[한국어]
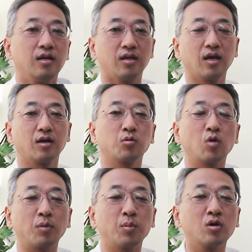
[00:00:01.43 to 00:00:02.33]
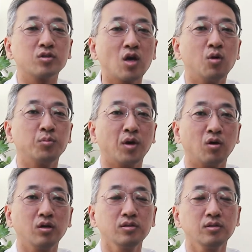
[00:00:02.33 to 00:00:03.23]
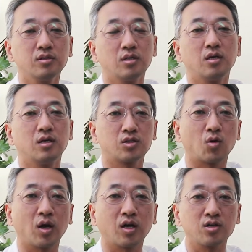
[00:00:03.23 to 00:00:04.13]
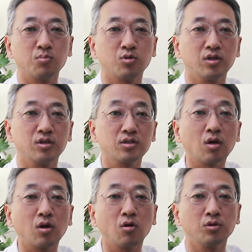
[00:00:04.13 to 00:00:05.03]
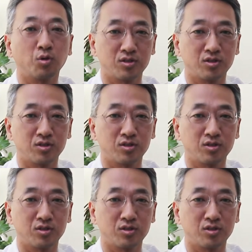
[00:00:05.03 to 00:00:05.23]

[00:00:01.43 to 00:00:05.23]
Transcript: 예, 광명새움병원 정형외과 전문의 서경원